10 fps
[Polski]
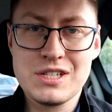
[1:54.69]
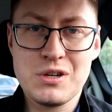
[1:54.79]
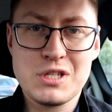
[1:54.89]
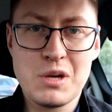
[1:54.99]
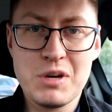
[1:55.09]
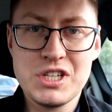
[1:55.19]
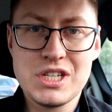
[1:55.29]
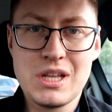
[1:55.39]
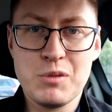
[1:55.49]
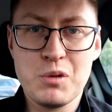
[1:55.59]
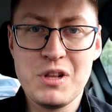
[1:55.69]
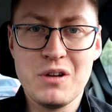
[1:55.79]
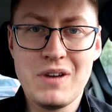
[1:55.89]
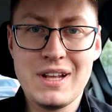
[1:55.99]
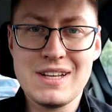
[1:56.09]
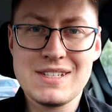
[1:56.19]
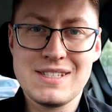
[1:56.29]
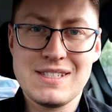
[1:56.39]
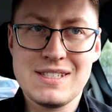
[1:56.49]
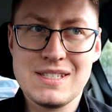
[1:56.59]
że osoby gdzieś tam nominowane
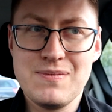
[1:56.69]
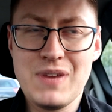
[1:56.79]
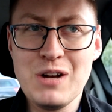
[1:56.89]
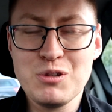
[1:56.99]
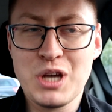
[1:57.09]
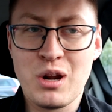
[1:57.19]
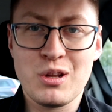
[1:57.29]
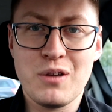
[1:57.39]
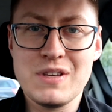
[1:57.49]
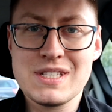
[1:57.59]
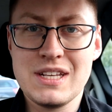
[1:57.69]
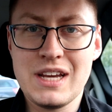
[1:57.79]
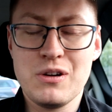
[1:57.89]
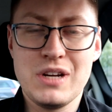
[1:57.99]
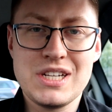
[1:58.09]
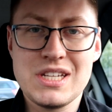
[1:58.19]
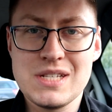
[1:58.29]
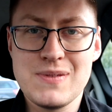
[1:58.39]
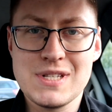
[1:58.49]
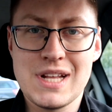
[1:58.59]
z wielu środowisk, niekoniecznie
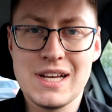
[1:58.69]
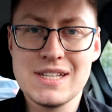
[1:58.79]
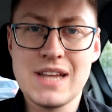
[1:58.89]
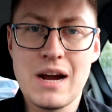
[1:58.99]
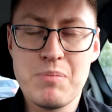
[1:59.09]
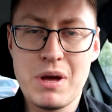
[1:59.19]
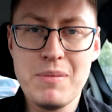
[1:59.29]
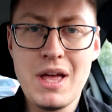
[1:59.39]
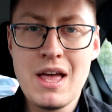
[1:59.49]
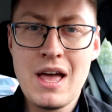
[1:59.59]
związanych z rapem,